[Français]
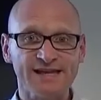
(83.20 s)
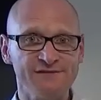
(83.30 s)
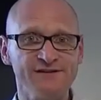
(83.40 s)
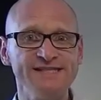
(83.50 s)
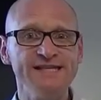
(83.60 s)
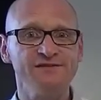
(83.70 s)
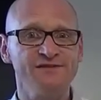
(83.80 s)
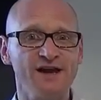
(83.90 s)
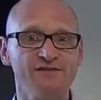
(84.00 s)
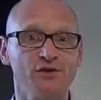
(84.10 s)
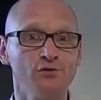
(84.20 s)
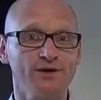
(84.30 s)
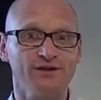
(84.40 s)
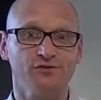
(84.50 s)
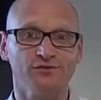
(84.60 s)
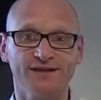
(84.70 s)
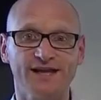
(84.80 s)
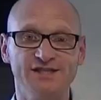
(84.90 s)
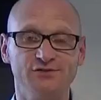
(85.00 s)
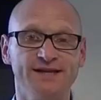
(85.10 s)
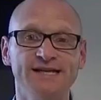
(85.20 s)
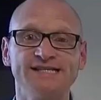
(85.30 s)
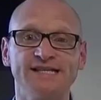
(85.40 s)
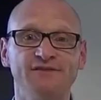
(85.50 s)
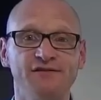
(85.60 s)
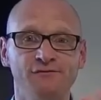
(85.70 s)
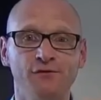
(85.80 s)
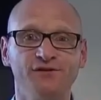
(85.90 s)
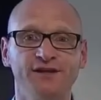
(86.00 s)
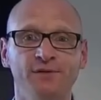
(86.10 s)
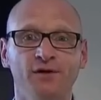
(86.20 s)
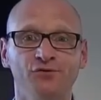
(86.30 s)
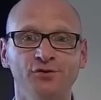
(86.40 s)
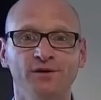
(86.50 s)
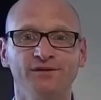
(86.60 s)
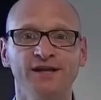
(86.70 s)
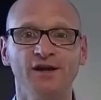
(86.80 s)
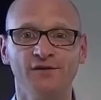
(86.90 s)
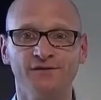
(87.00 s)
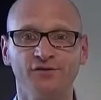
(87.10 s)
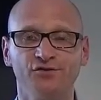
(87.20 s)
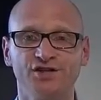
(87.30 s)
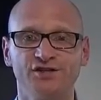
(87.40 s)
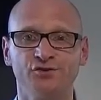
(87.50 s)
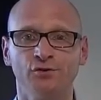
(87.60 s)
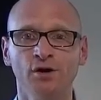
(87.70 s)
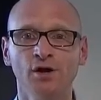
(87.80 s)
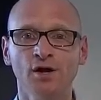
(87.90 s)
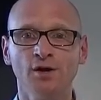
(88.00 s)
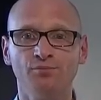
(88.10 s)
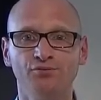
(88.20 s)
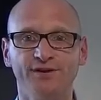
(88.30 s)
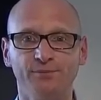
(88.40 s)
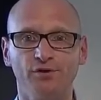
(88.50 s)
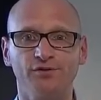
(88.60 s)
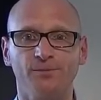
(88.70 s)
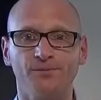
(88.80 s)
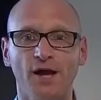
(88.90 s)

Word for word: est facile à faire avec une location traditionnelle, ça va forcément demander un temps de gestion plus important.